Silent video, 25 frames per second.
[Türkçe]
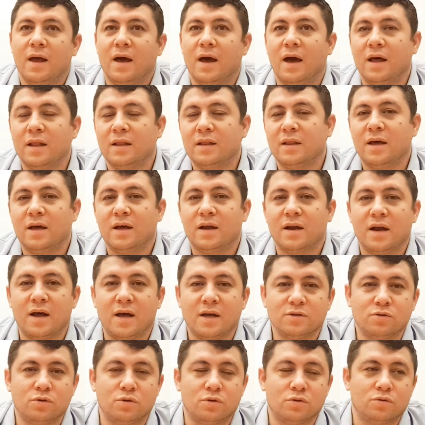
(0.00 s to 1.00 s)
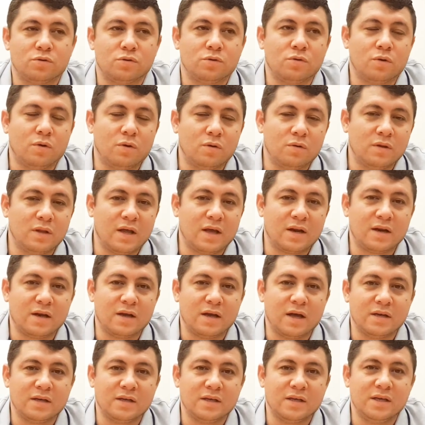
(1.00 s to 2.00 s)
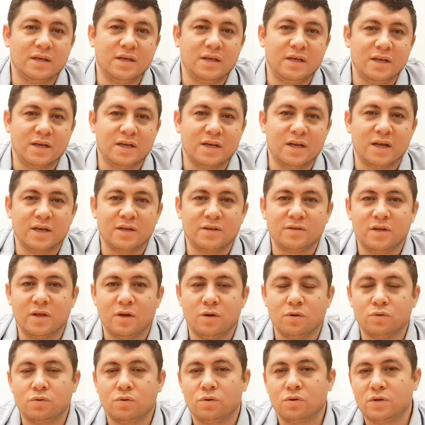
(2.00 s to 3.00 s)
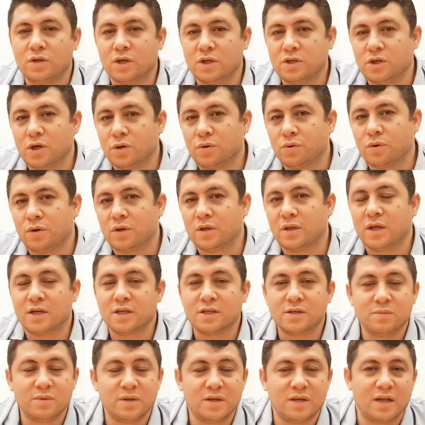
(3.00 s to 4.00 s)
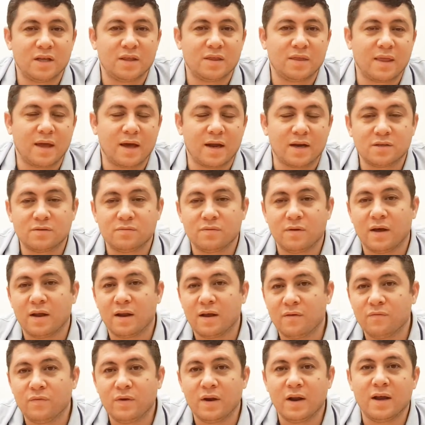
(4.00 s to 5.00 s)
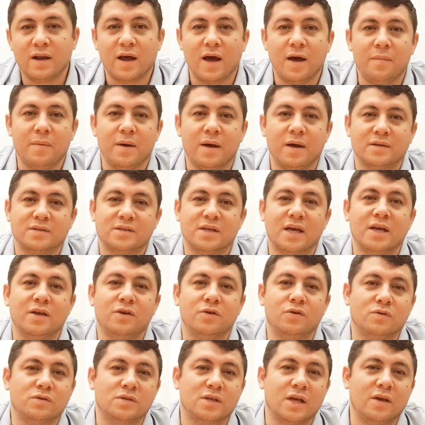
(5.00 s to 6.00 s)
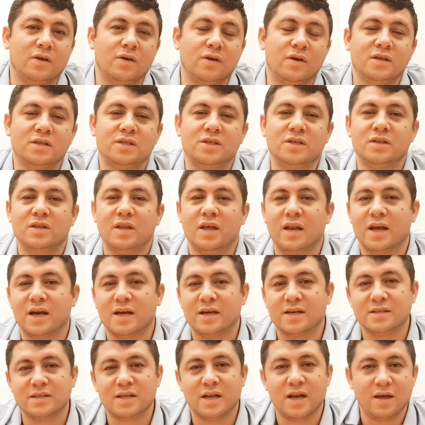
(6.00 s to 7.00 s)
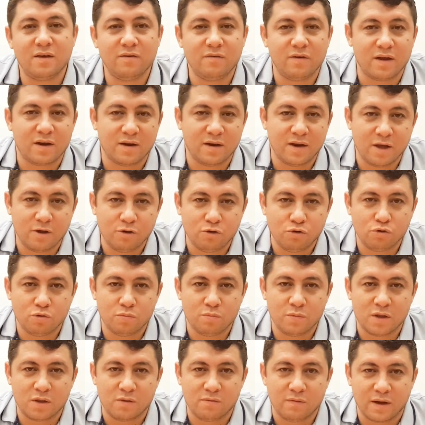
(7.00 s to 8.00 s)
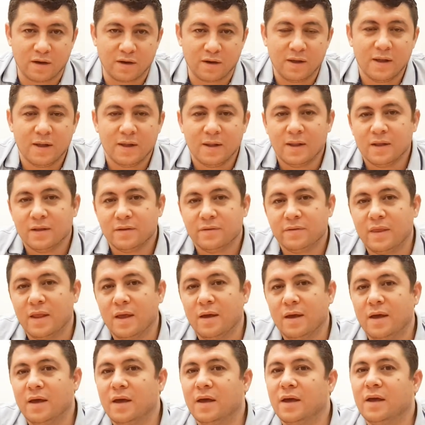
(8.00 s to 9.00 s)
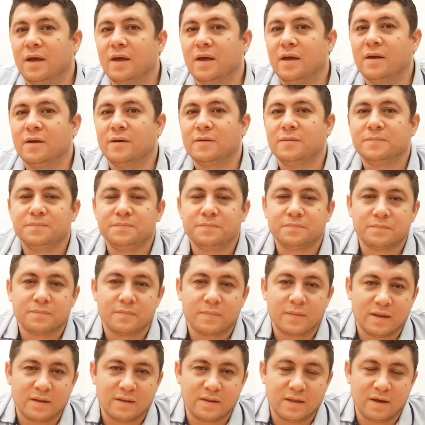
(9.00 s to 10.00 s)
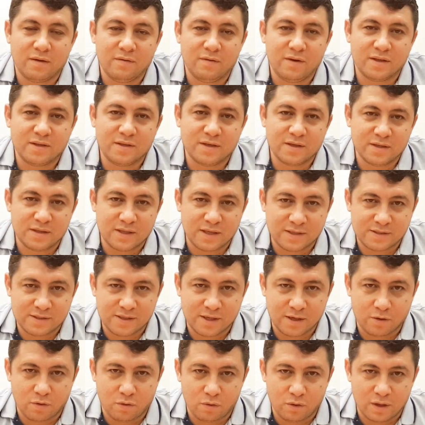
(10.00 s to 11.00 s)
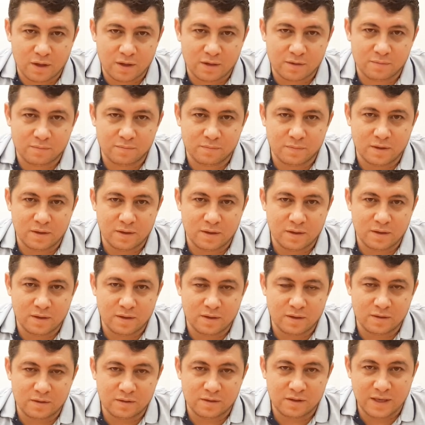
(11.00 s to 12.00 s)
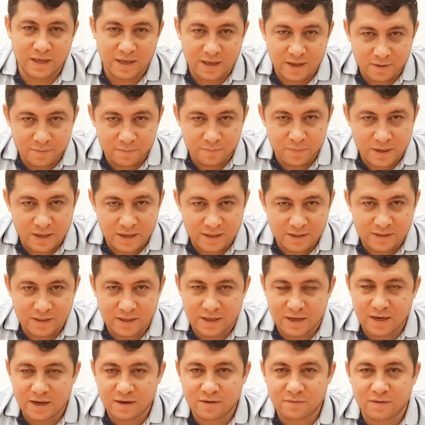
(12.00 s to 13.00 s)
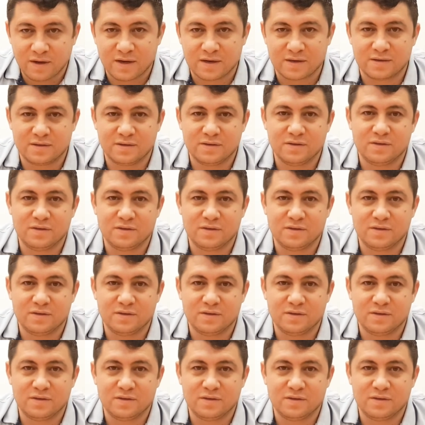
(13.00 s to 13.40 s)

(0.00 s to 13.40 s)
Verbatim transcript: Allah razı olsun. Onlar hani iyiliklerinden ötürü teşekkür ederiz, minnettarız falan filan ama sayıyor sayıyor içinde ne Kızılay var, ne hükümet var, ne e, devleti destek olan e, diğer belediyeler var.